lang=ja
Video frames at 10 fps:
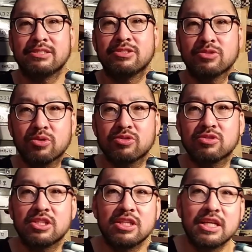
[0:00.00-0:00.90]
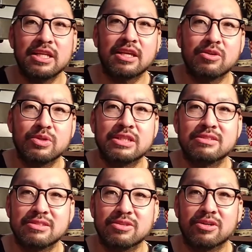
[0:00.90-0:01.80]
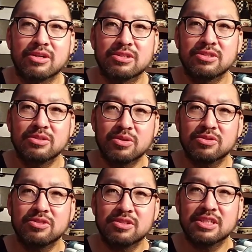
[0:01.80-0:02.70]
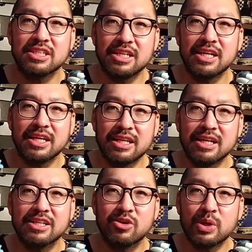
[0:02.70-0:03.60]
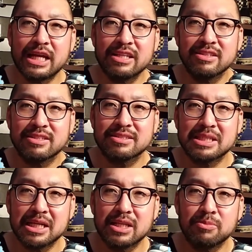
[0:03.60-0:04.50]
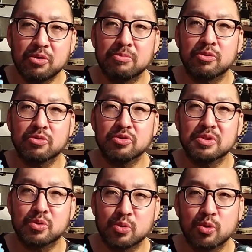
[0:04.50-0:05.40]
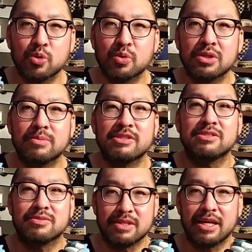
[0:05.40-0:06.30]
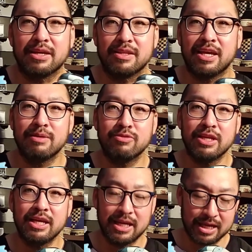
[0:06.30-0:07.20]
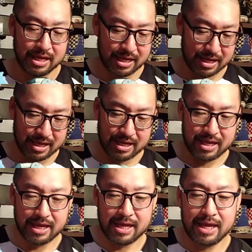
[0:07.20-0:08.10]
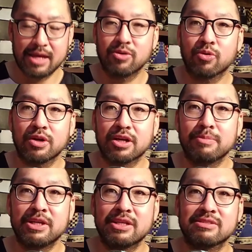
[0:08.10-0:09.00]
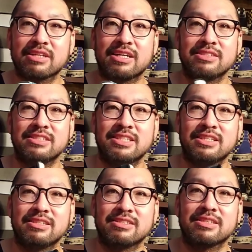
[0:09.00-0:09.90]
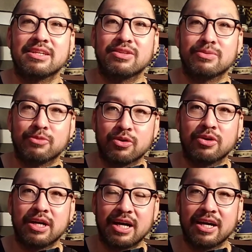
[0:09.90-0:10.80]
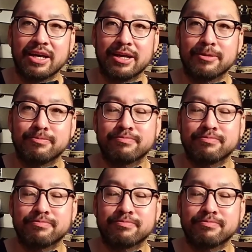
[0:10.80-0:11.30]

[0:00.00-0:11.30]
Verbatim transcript: すごく綺麗な色なんですよすごく綺麗な色なんですけれども僕の相当汚れてますよねだいぶね、えー、汚れが目立つ感じなんですけれどもはい